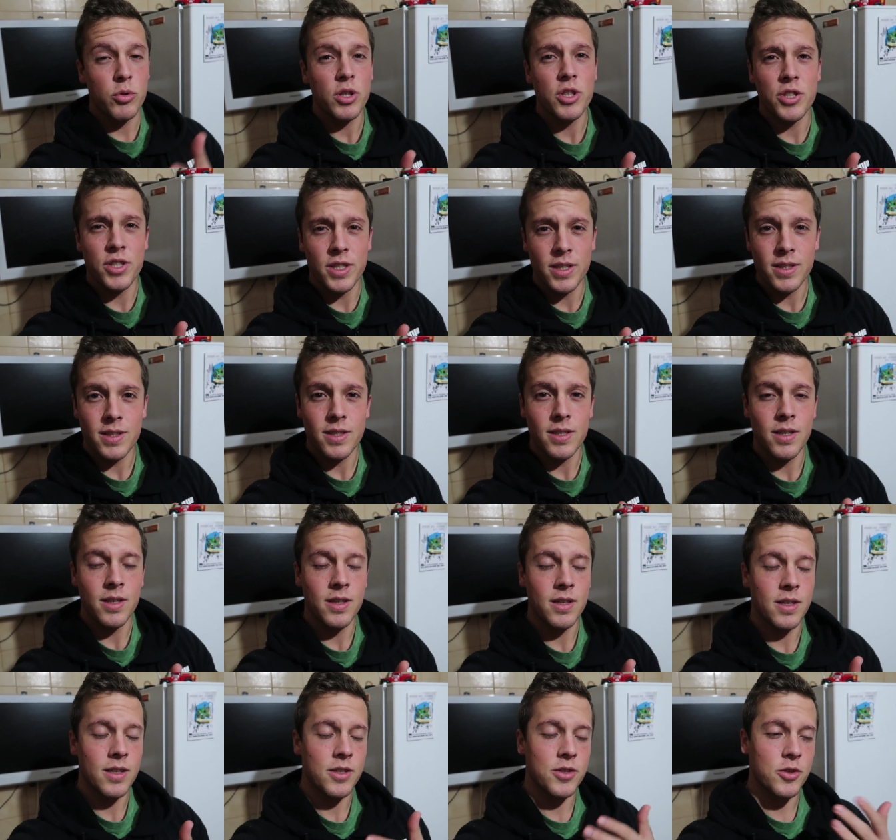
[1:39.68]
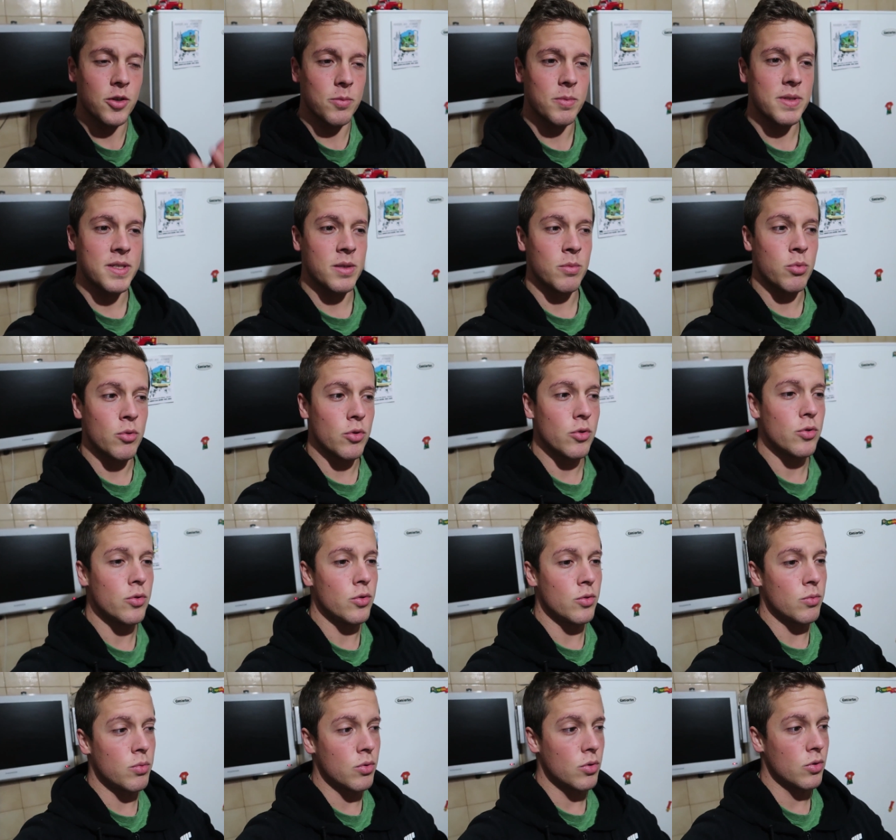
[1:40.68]
muita gente chegou-me a dizer,
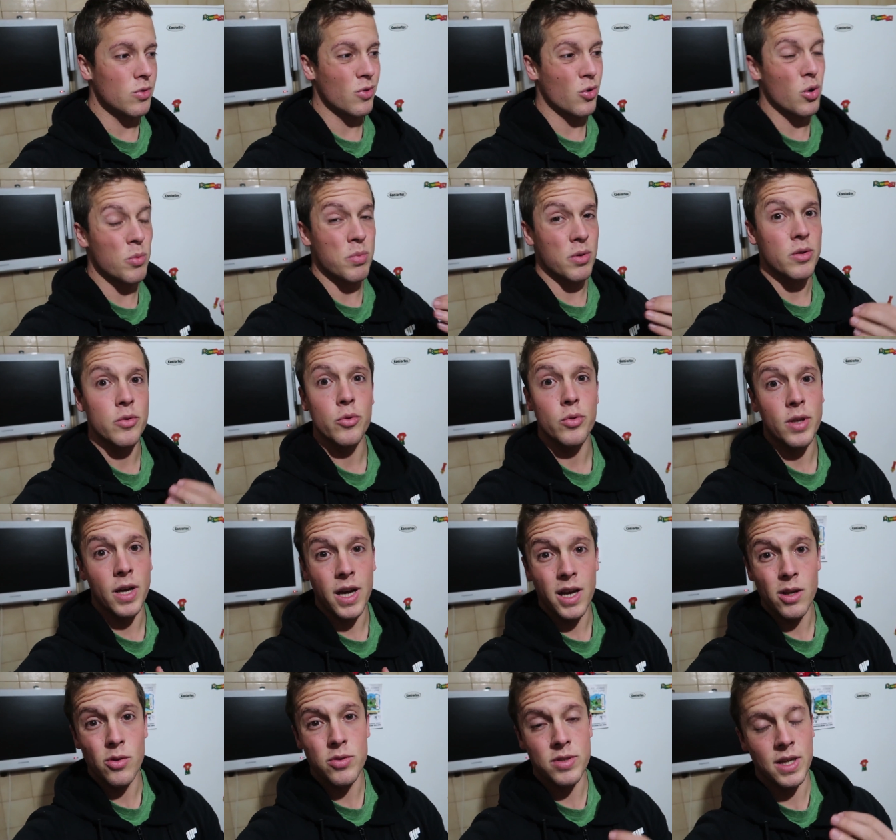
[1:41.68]
Bruno, Bruno, compra no talho,